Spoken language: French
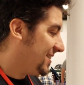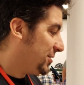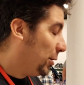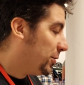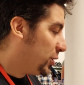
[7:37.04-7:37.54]

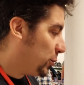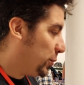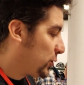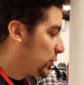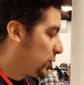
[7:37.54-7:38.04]
non, mais je
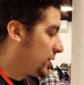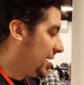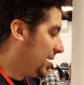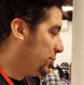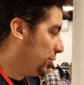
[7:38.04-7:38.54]
pense que je serai
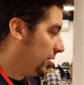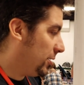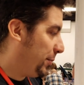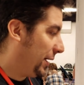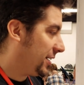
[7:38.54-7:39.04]
là pour
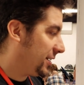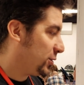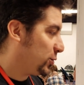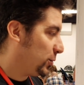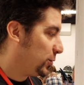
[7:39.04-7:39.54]
Paris Card
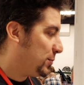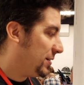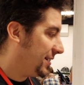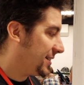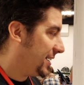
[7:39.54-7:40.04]
Show
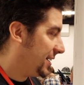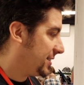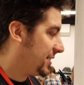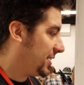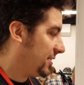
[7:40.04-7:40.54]

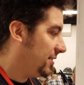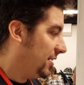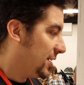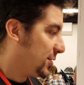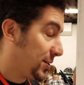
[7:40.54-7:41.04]
2024 et
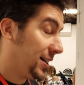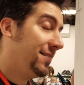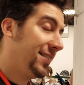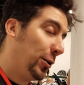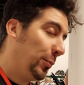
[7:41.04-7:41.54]
ce sera
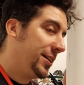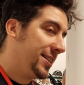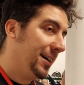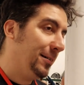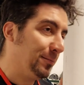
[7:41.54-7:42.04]
avec grand plaisir.